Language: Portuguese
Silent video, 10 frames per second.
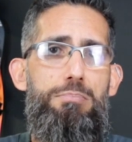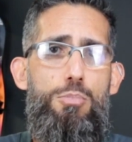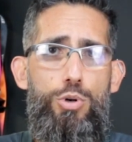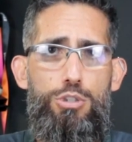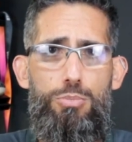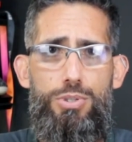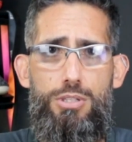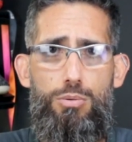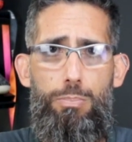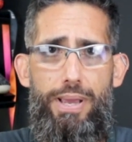muito
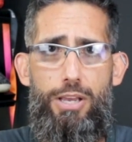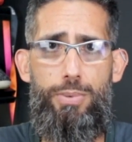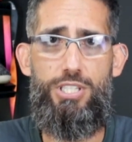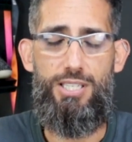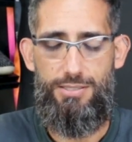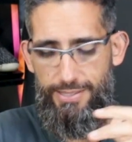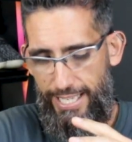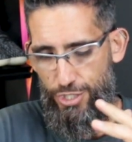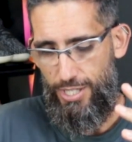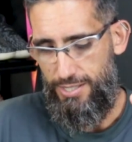bonito no pé, realmente a
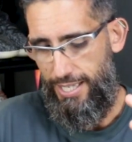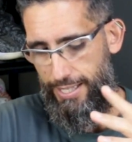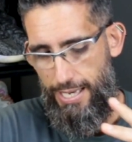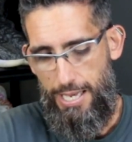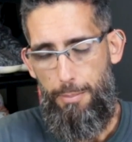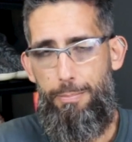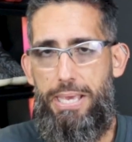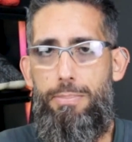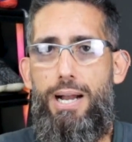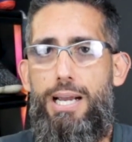estética dele
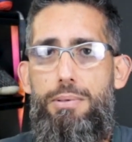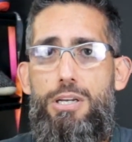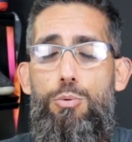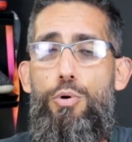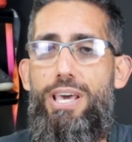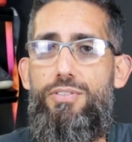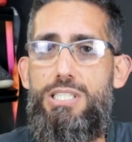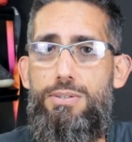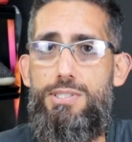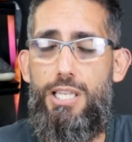bem bacana, como era a
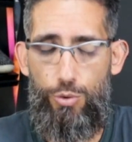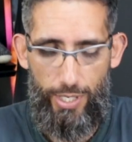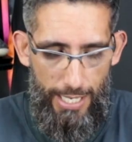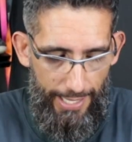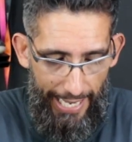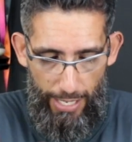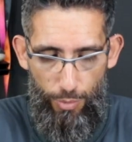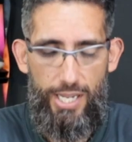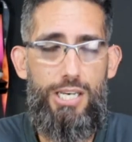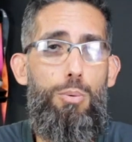versão anterior. Ele é
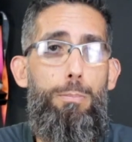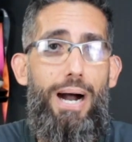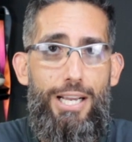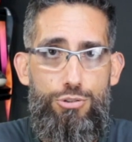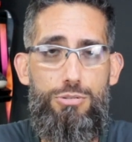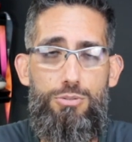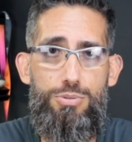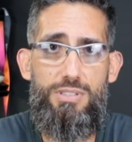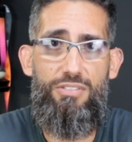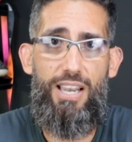um cano baixo, não
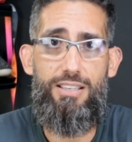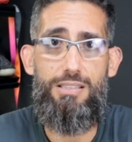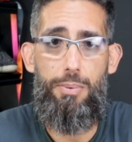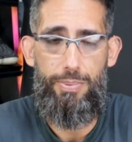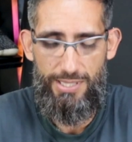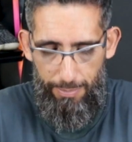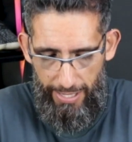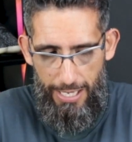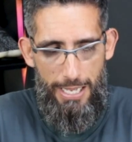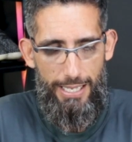preciso nem falar isso, dá para
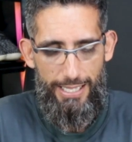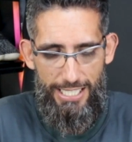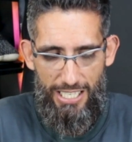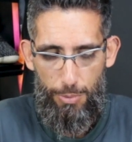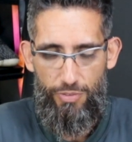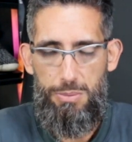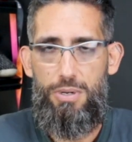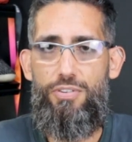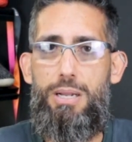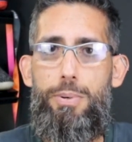perceber. E já aproveito
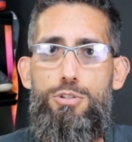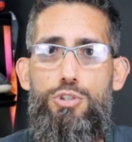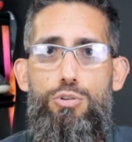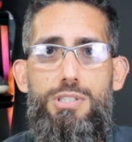para falar para os senhores